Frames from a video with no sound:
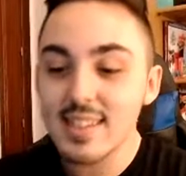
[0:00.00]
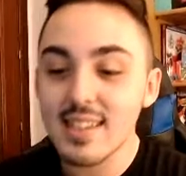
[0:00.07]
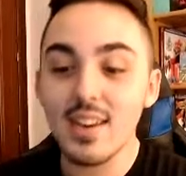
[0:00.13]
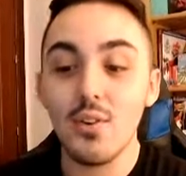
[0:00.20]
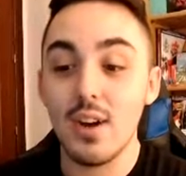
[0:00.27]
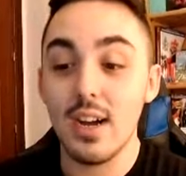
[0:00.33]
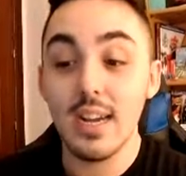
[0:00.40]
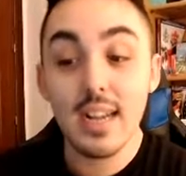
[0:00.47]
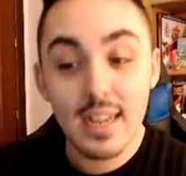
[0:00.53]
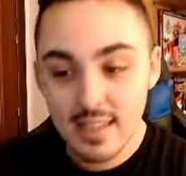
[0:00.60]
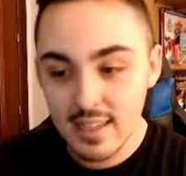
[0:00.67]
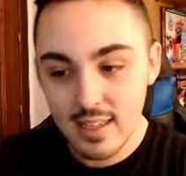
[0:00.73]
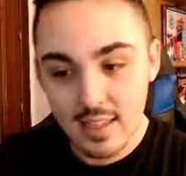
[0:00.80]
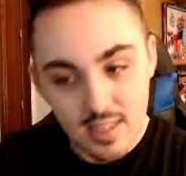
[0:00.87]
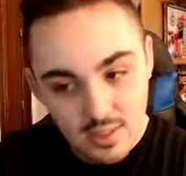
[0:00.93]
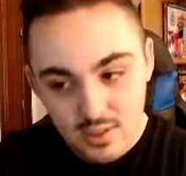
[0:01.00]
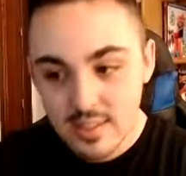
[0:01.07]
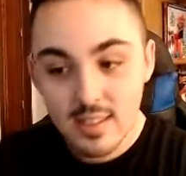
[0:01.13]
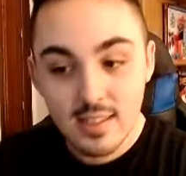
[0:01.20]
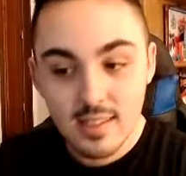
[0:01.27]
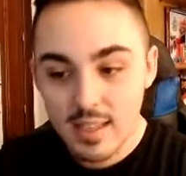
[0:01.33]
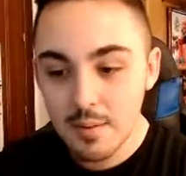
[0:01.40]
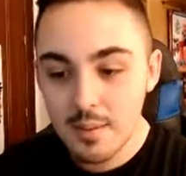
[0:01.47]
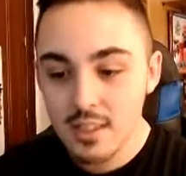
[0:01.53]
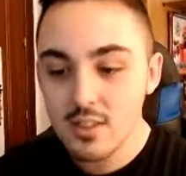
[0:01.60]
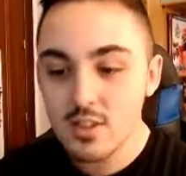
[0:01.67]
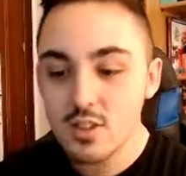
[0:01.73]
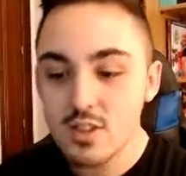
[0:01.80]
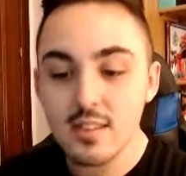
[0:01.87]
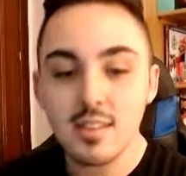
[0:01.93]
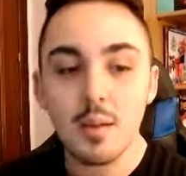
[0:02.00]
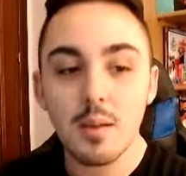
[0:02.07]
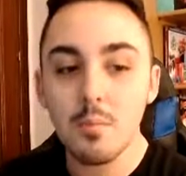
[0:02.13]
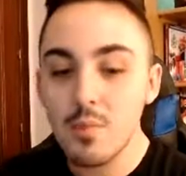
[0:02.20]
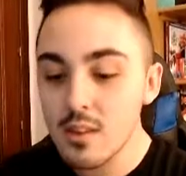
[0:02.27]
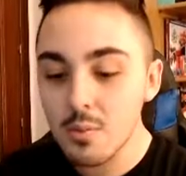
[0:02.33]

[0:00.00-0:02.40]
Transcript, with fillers: que eu agradeço, sinceramente, este Trunks é muito